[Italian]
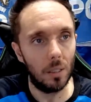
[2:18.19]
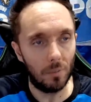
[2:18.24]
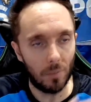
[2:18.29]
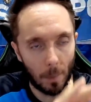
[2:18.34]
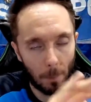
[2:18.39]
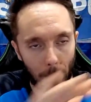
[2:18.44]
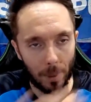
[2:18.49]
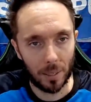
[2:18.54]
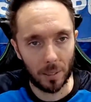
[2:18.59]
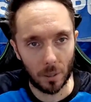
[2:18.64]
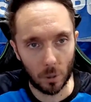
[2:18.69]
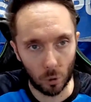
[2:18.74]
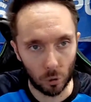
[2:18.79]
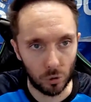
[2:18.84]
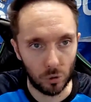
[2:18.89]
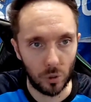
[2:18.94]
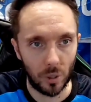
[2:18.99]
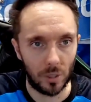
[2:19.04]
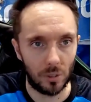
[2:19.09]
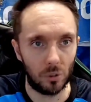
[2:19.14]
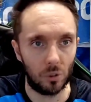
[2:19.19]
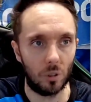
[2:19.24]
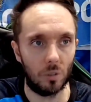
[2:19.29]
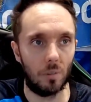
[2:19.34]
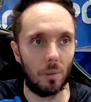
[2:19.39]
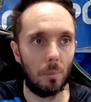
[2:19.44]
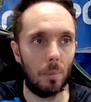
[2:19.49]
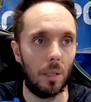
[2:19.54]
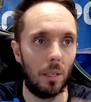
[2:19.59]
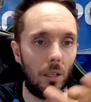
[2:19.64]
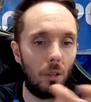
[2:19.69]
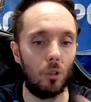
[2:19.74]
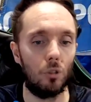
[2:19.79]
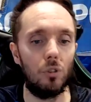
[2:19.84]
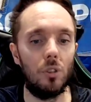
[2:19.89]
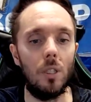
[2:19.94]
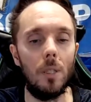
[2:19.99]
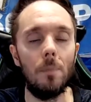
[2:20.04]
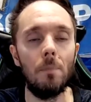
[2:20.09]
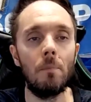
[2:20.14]
va bene lo stesso, va bene
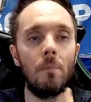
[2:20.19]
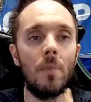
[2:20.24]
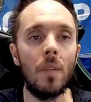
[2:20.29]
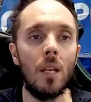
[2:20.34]
così.